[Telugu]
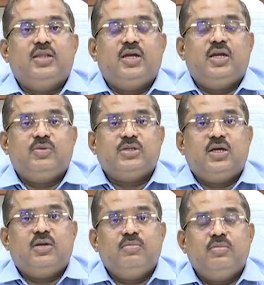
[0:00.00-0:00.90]
కోవిడ్
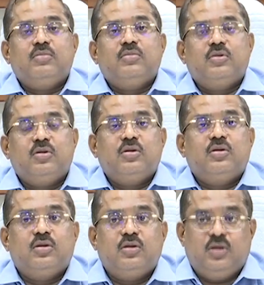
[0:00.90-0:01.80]
సాధారణ
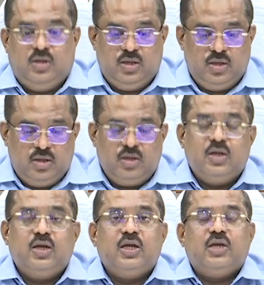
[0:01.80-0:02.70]
లక్షణాలున్న వాళ్లు ఇంటి
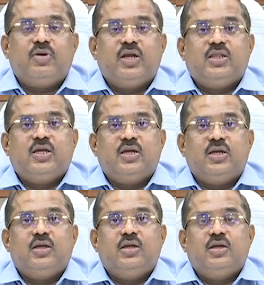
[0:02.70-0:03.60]
వద్దకే తగు
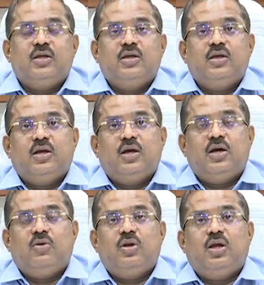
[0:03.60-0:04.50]
జాగ్రత్తలు తీసుకుంటూ
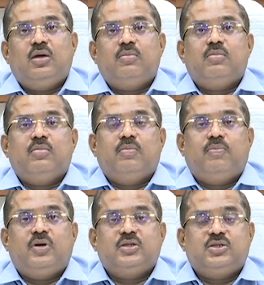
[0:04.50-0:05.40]
ఉండవచ్చని
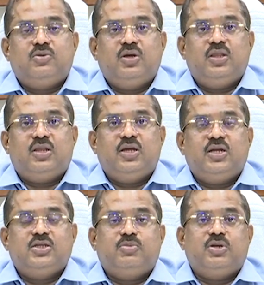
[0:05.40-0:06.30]
జిల్లా కలెక్టర్
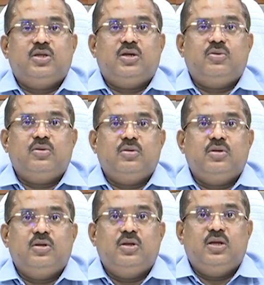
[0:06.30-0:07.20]
ఏఎండి ఇంతియాజ్
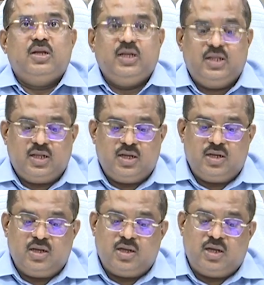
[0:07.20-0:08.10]
తెలిపారు వైద్యుల
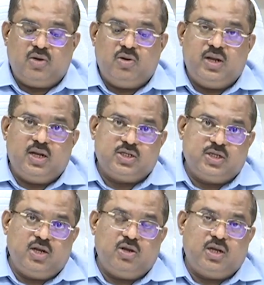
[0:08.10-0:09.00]
సలహాలు పాటిస్తూ
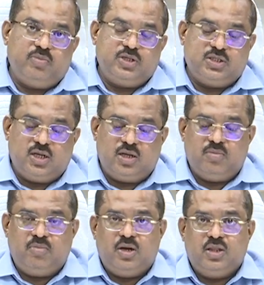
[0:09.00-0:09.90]
వైద్యులు సూచించిన
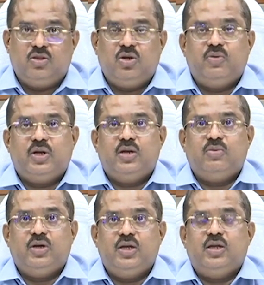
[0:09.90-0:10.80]
మందులు వాడుతూ
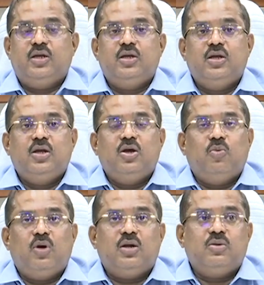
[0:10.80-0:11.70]
వ్యాధి నిరోధక
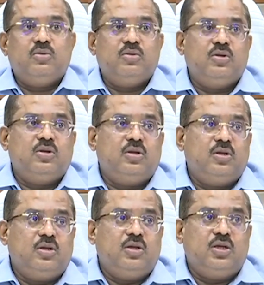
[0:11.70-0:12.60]
శక్తి పెంచుకునే
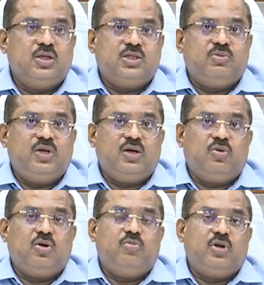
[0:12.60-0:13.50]
ఆహారం
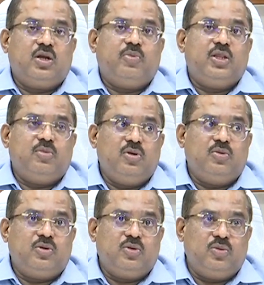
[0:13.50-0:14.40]
తీసుకోవాలన్నారు అనేక
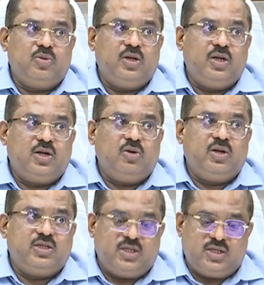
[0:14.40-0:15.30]
మంది కోవిడ్
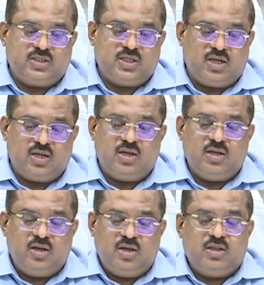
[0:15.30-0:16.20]
లక్షణాలున్న వాళ్లు ఇళ్ల
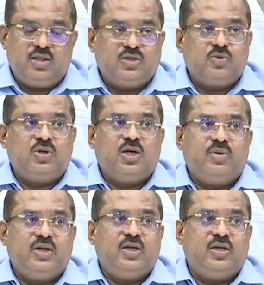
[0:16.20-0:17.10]
వద్దే ఉండేందుకు
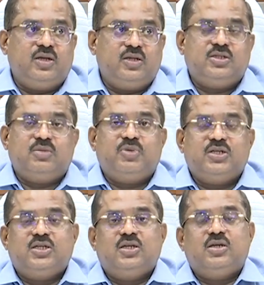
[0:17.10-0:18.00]
ఇష్టపడుతున్నారని
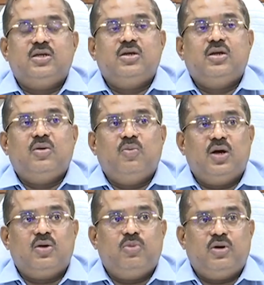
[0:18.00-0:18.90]
పాజిటివ్ వచ్చిన
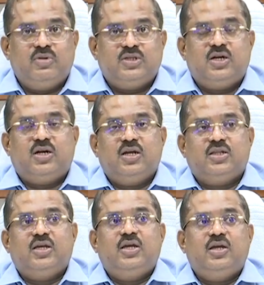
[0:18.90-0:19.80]
వారి వలన
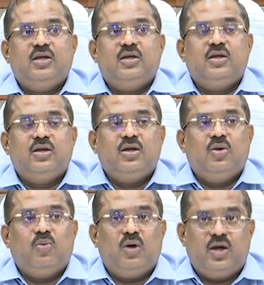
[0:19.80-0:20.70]
ఇతరులు ఆందోళన
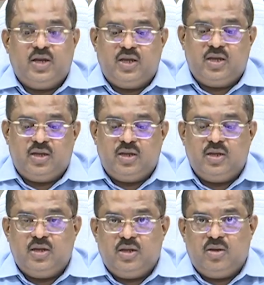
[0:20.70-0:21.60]
చెందవలసిన అవసరం
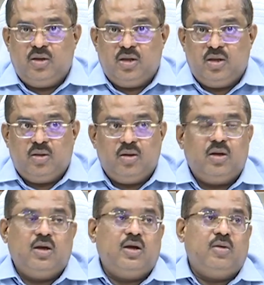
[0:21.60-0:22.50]
లేదన్నారు తగు
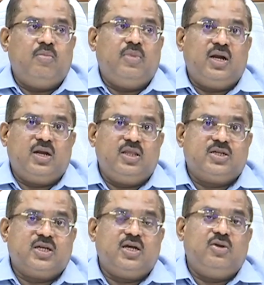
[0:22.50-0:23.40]
జాగ్రత్తలు
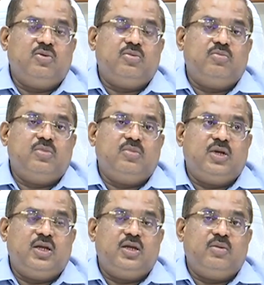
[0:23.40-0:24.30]
పాటించటం ఆహారపు
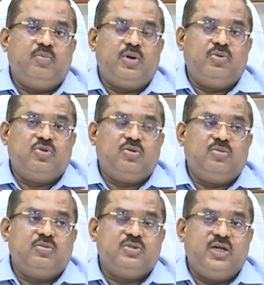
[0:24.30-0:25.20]
అలవాట్ల ద్వారా
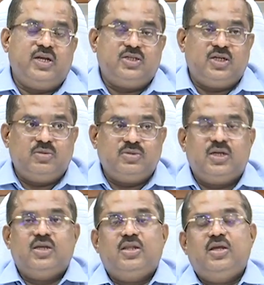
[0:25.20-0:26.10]
కరోనాను
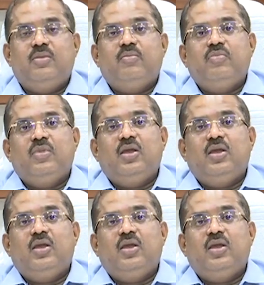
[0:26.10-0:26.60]
పారద్రోలవచ్చన్నారు